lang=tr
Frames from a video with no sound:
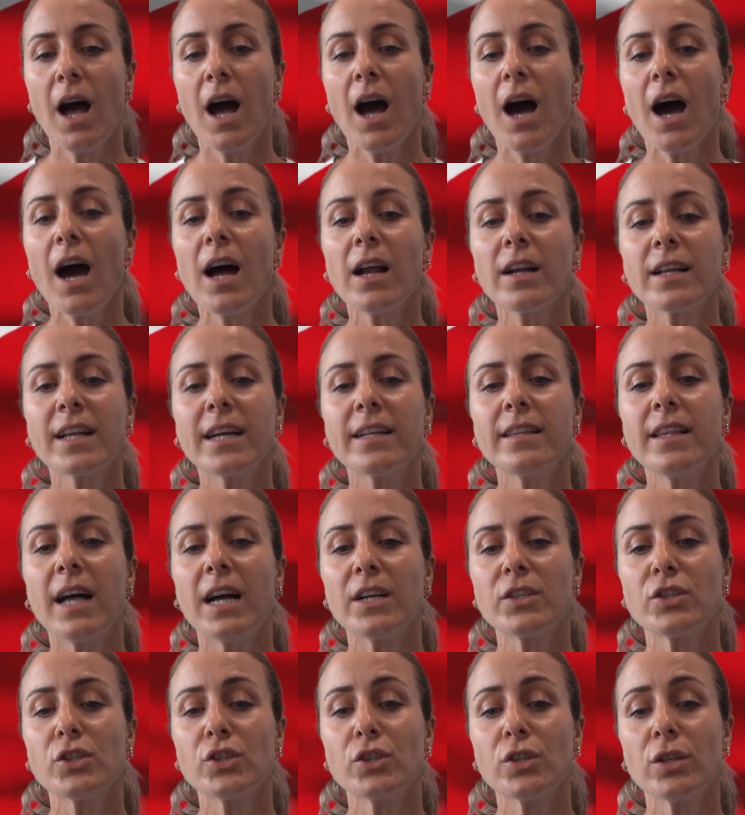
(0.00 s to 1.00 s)

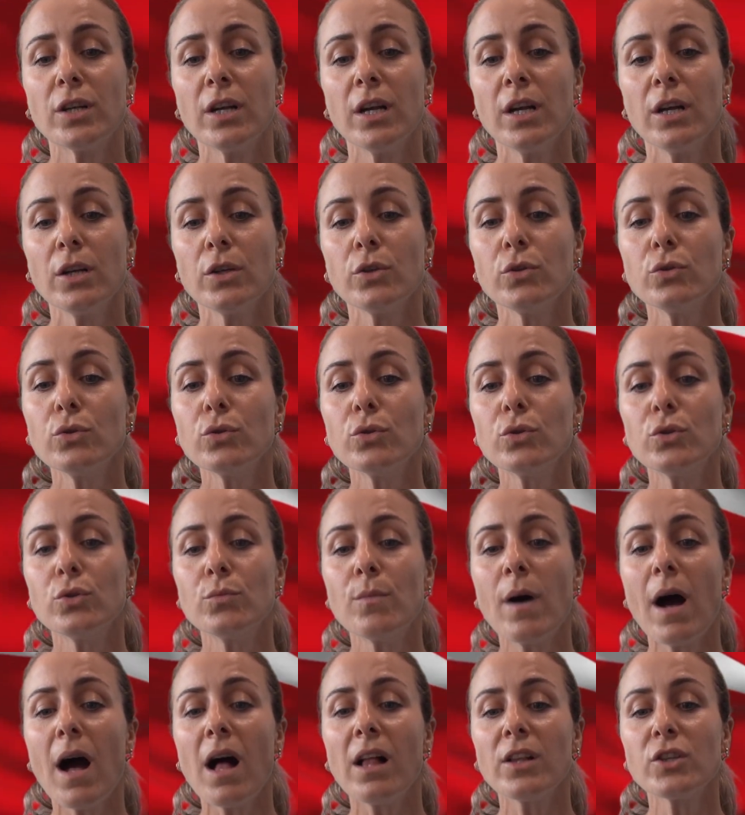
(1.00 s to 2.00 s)
Arkadaş,
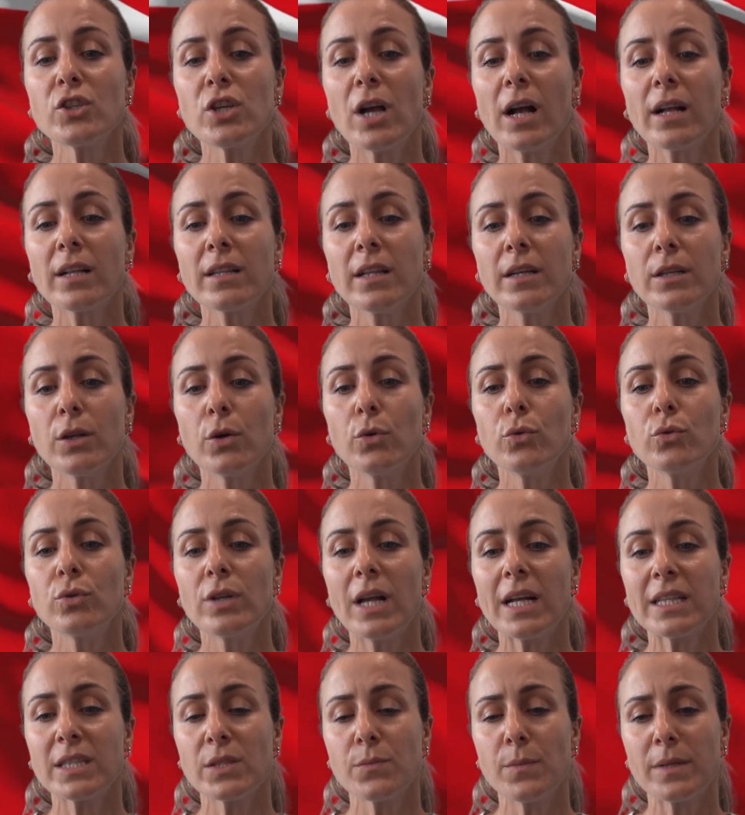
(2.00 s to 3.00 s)
Yurduma alçaklara
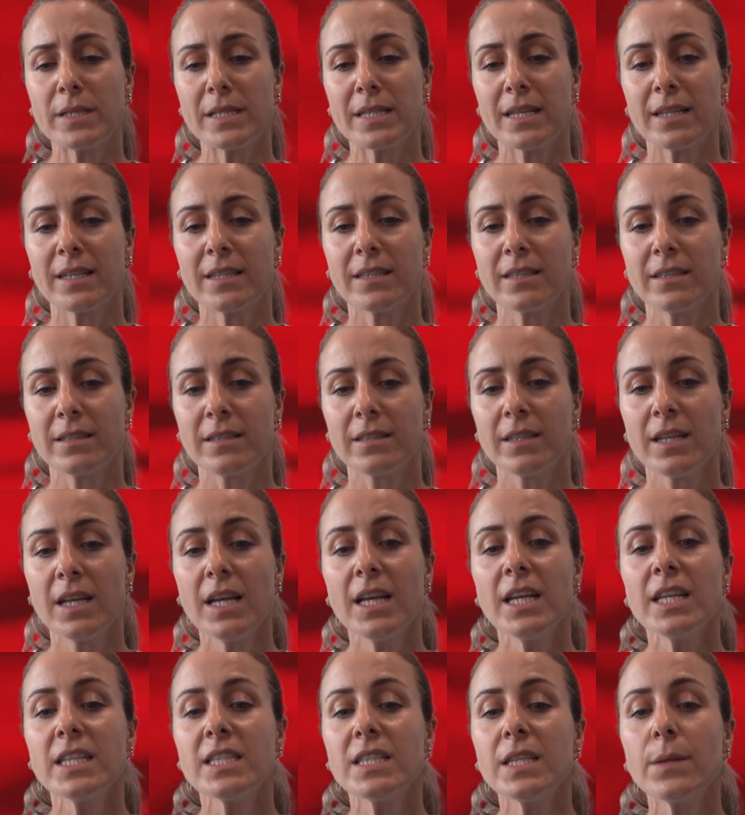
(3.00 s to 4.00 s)
uğratma sakın.
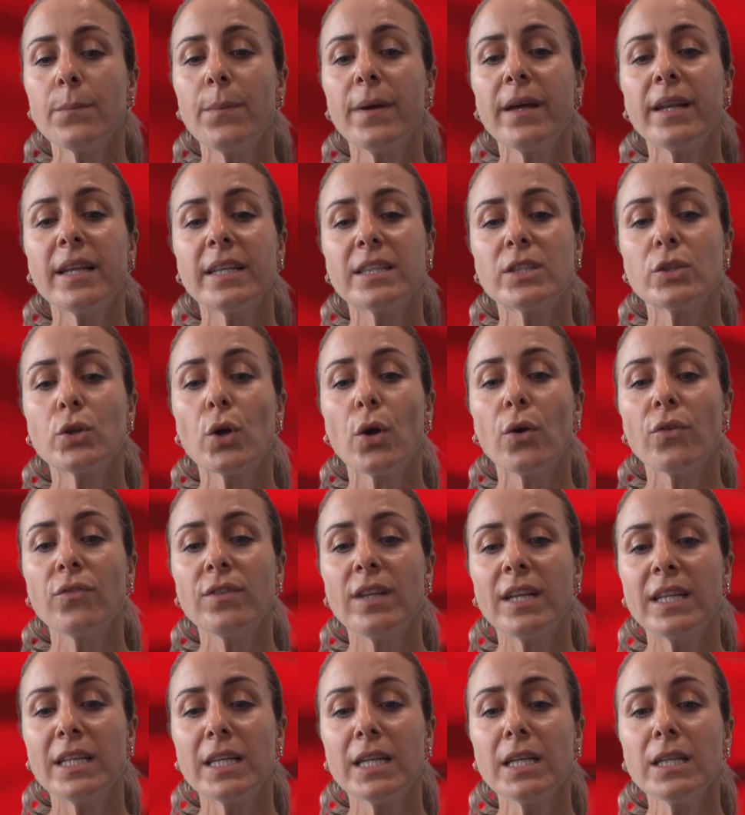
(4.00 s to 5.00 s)
Siper et
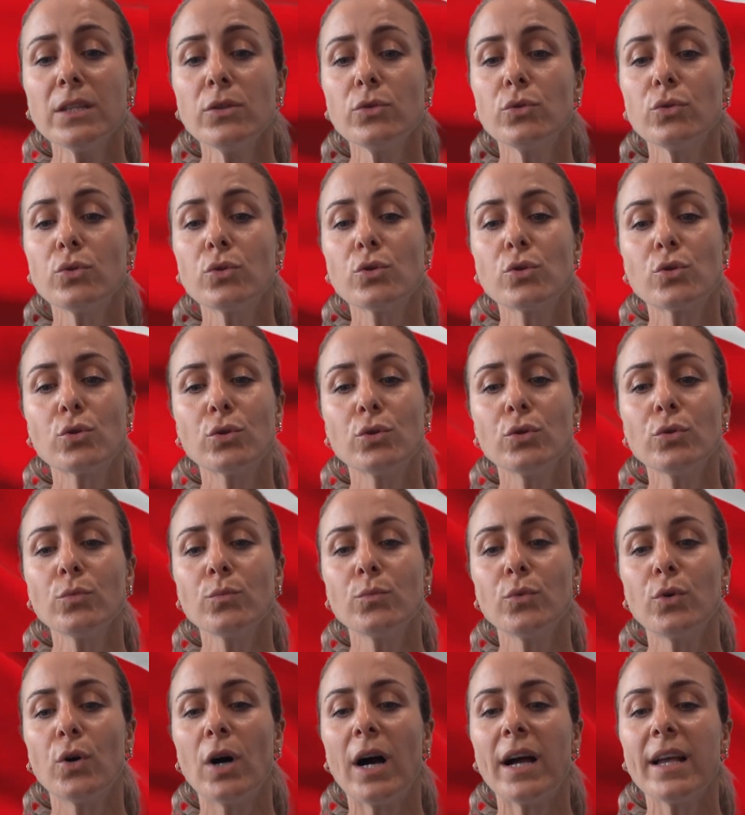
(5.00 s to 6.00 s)
gövdeni,
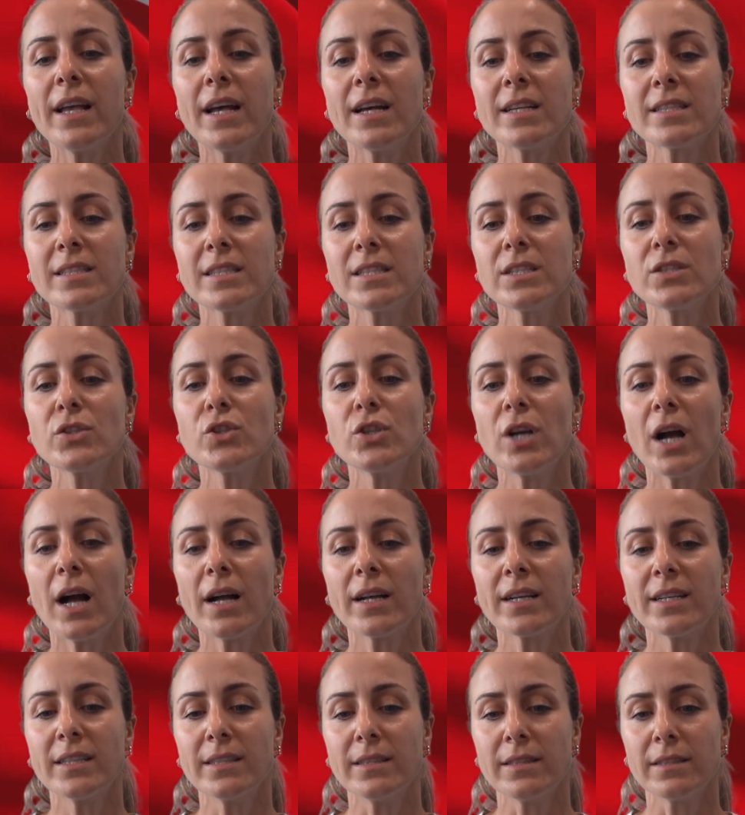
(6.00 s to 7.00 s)
dursun bu hayasızca
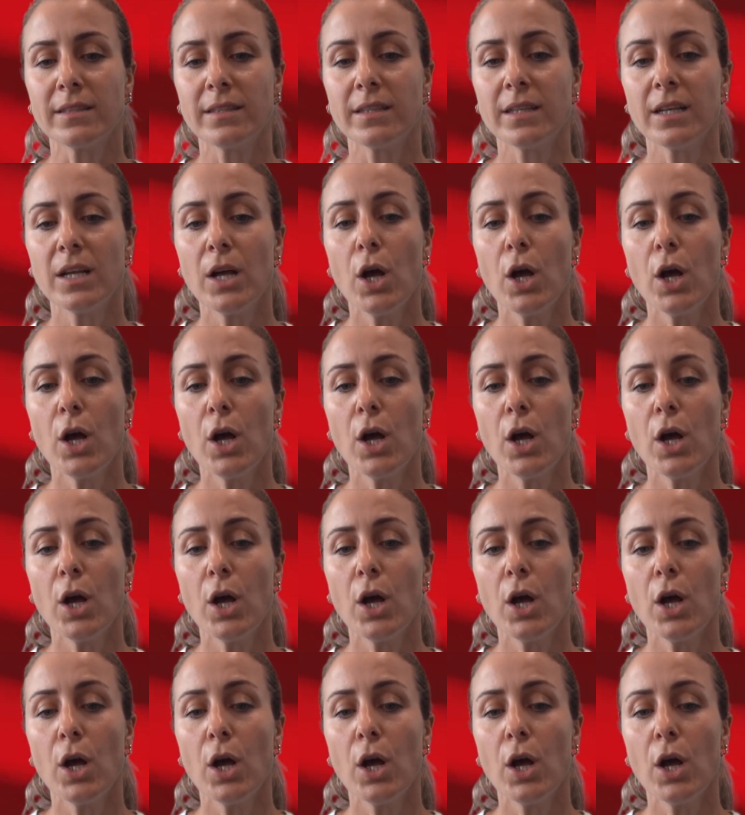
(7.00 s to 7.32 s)
akın.